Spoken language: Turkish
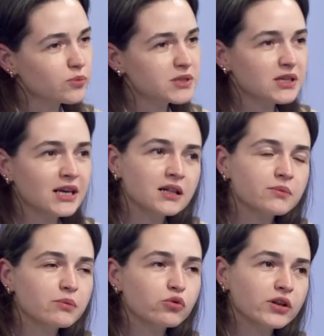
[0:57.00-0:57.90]
biz
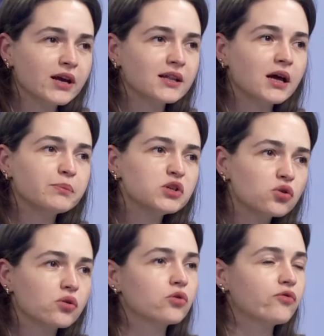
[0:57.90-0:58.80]
iklimi bugüne kadar
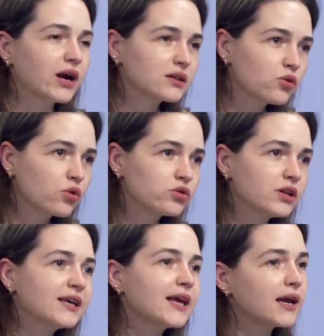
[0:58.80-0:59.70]
birçok farklı konuyla
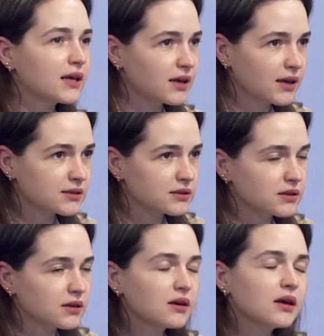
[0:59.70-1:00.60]
yan yana getirdik.
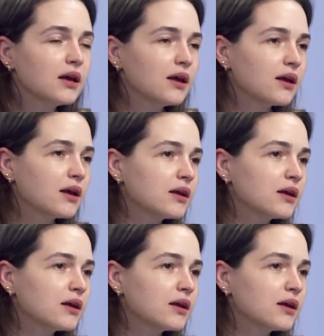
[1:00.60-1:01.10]
E,